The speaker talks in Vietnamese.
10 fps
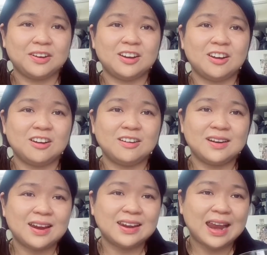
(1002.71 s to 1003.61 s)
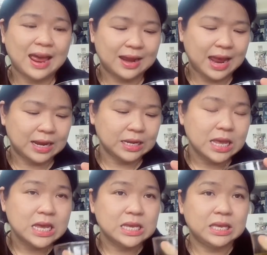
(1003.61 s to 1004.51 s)
và nó rất là đắng
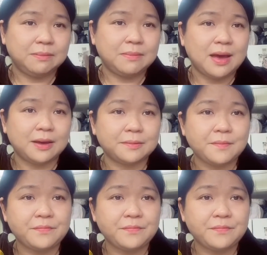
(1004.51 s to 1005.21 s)
nhưng mà